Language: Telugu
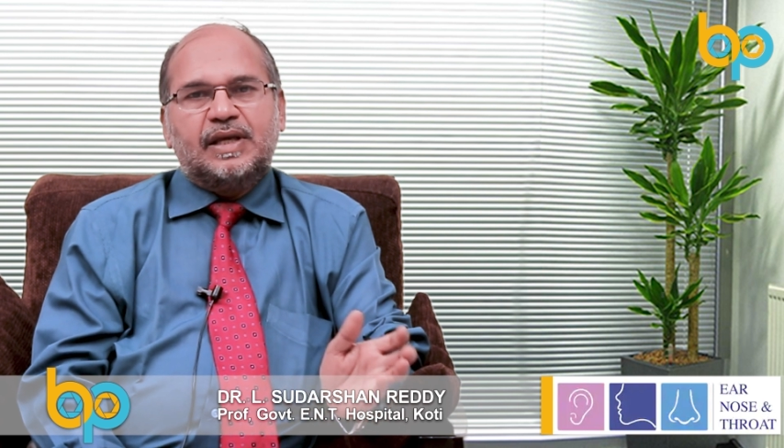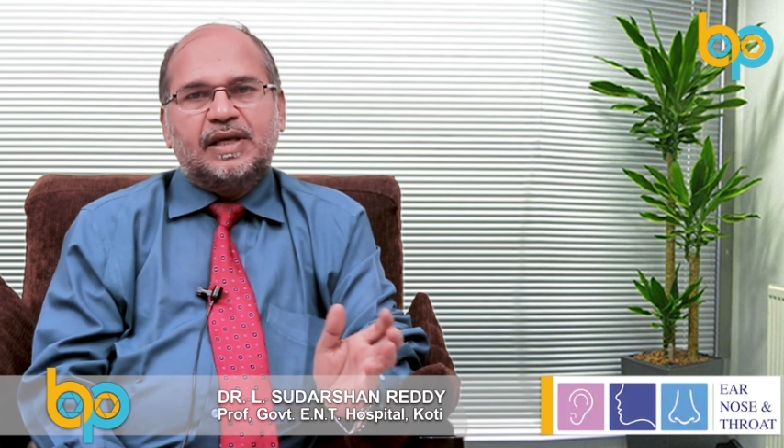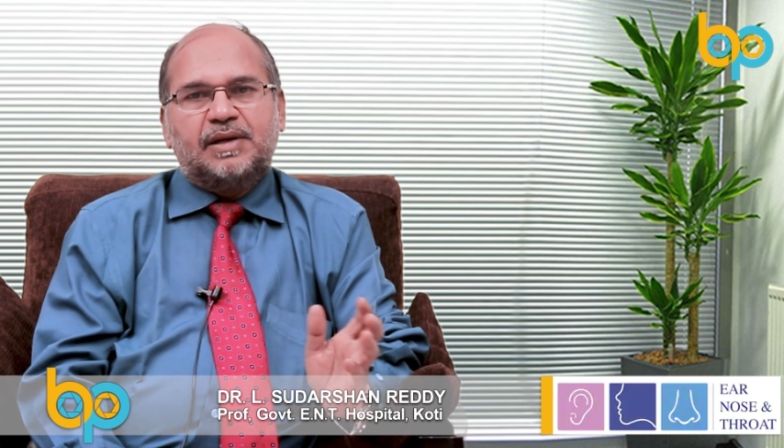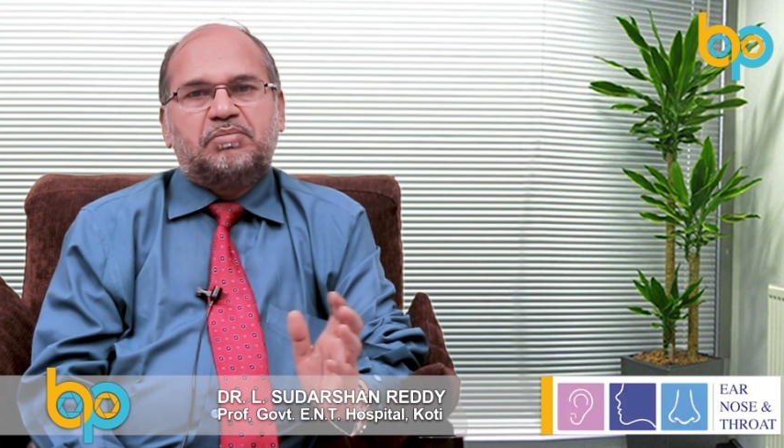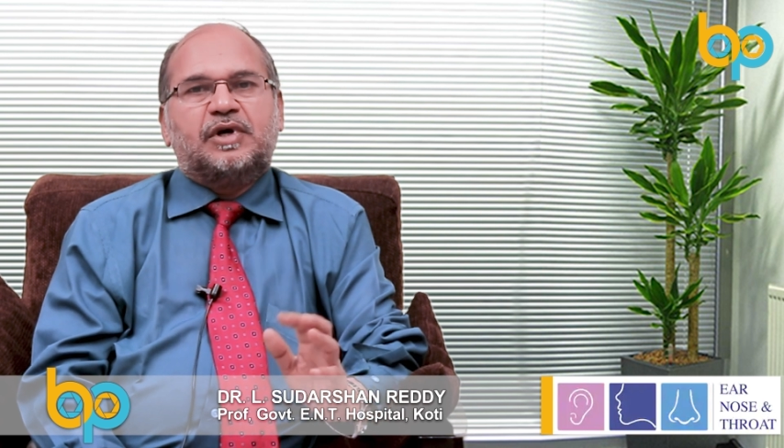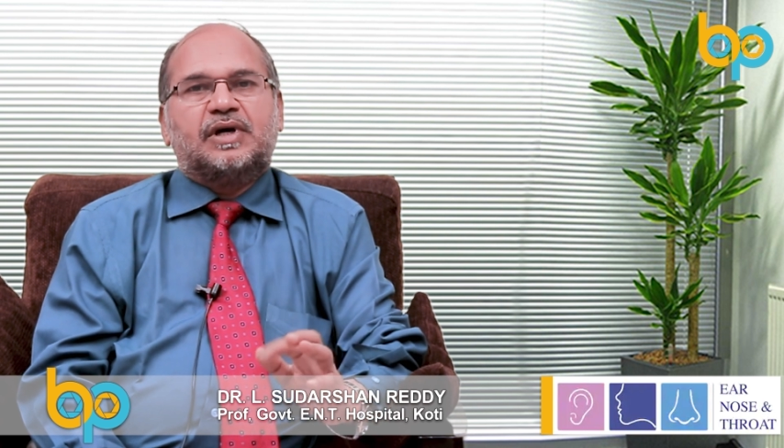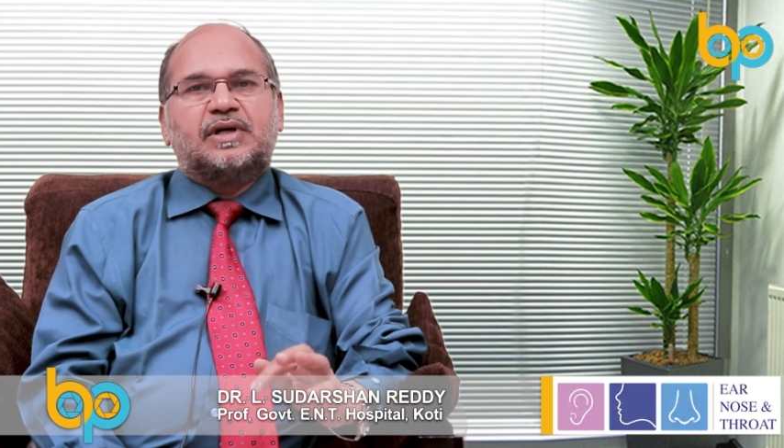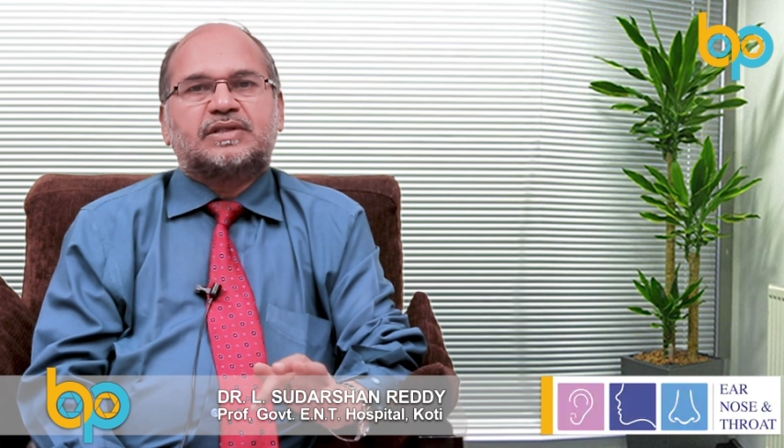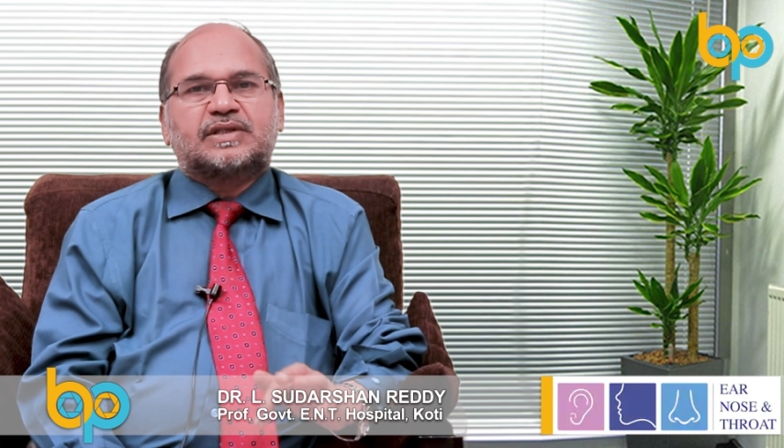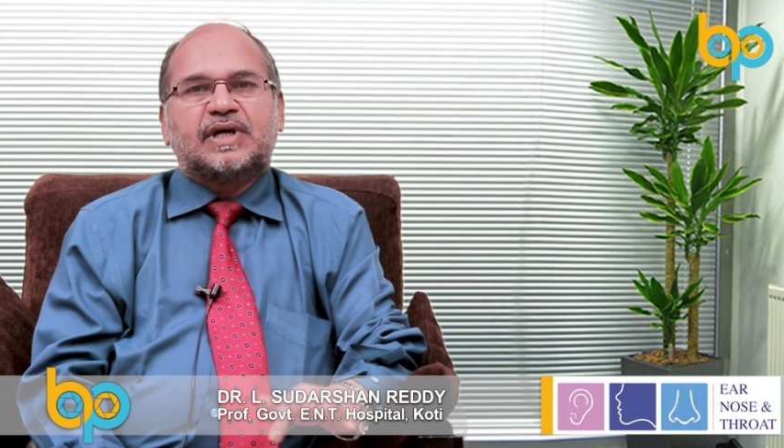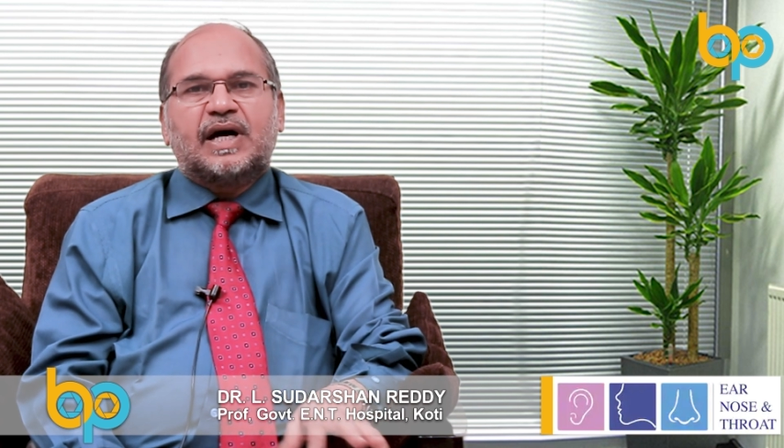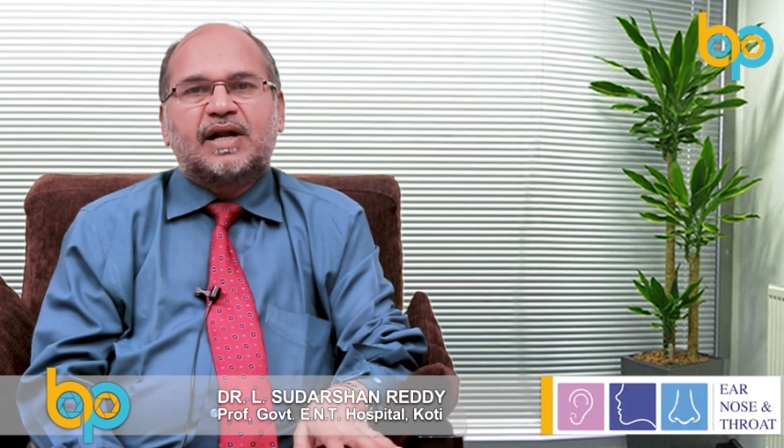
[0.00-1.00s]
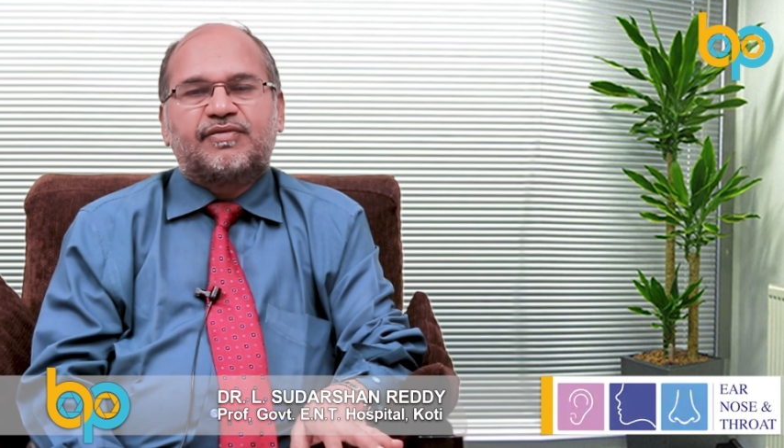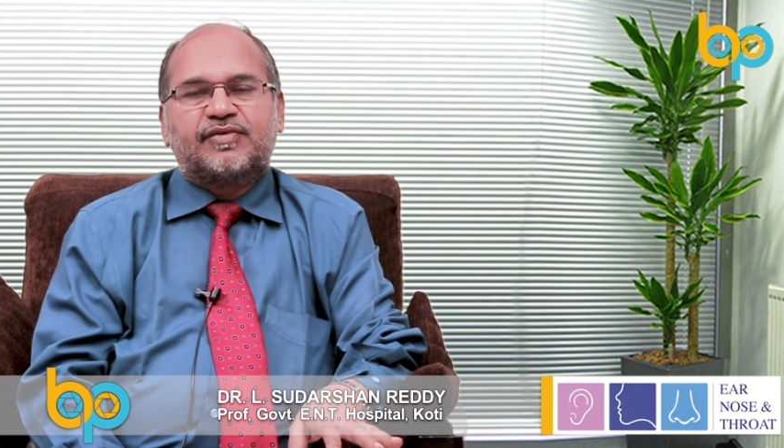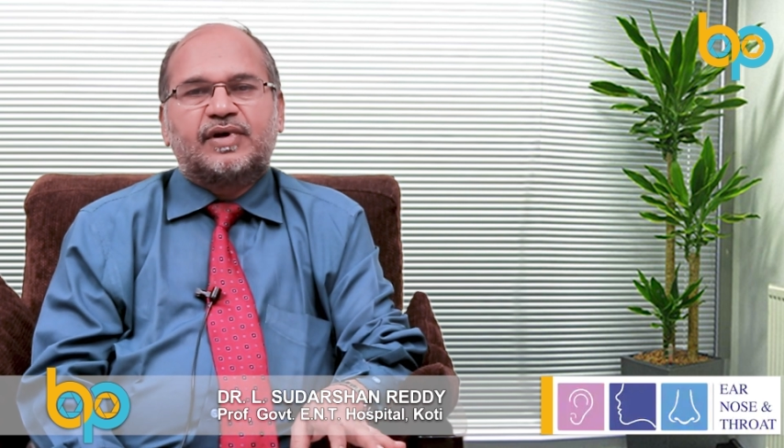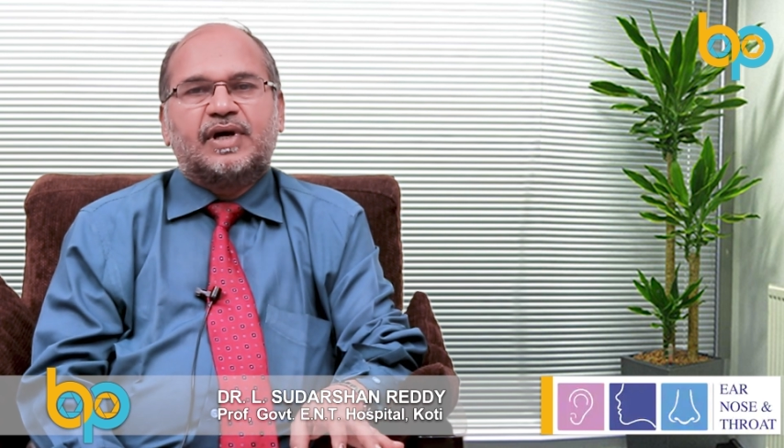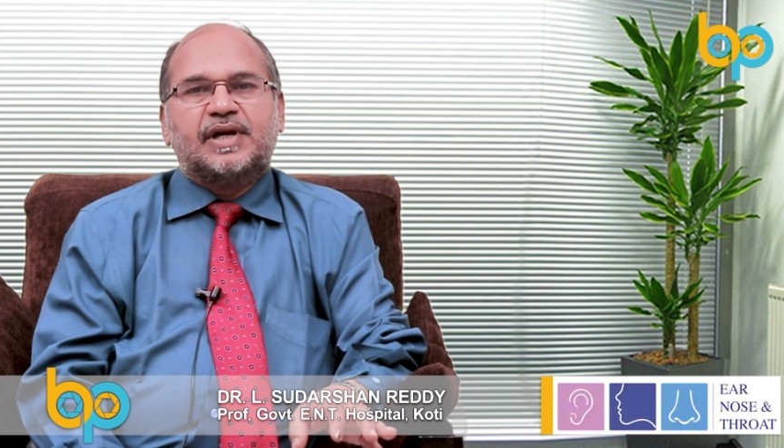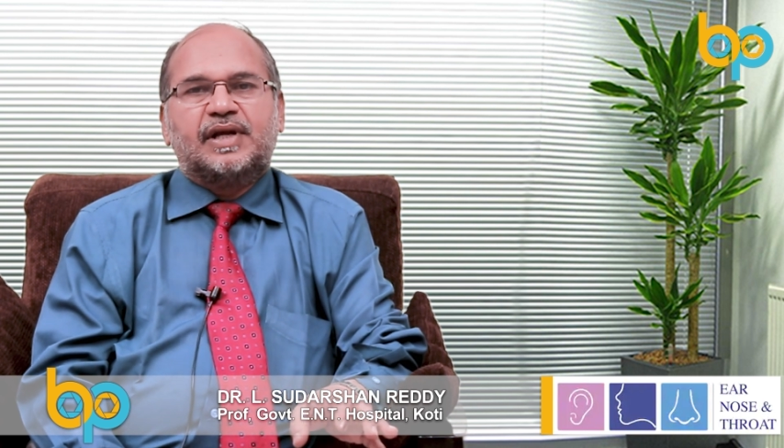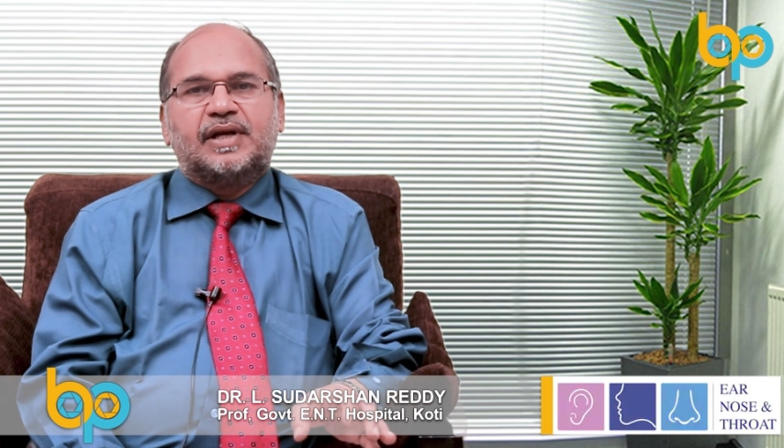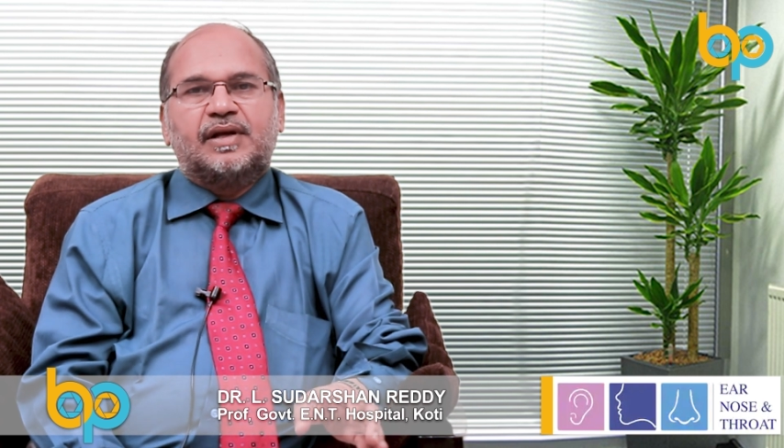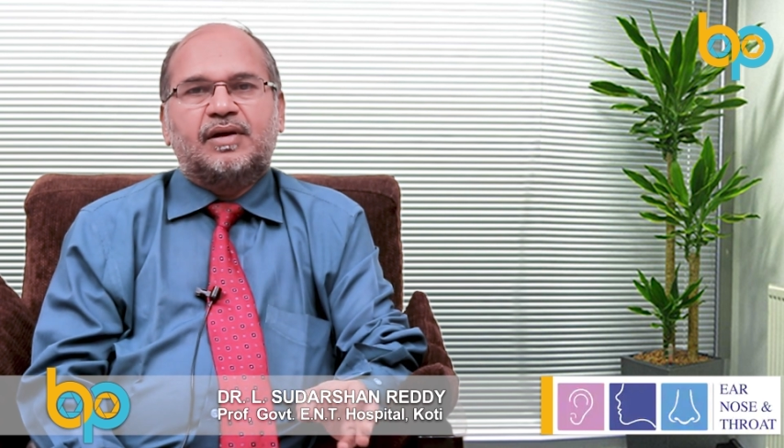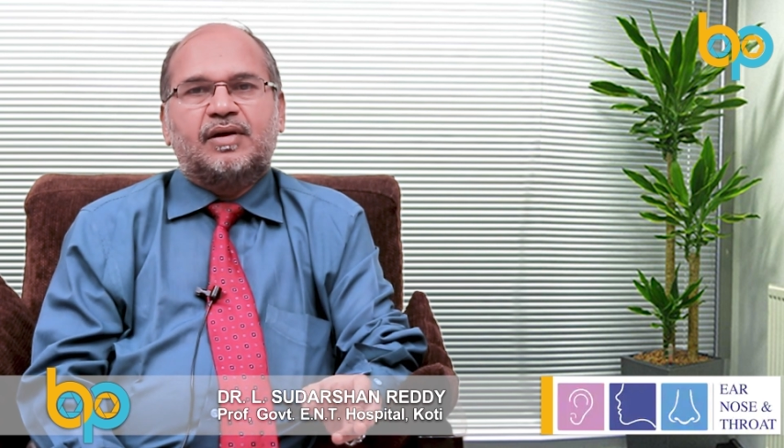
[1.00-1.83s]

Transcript: ఈ స్కార్ఫ్ కానీ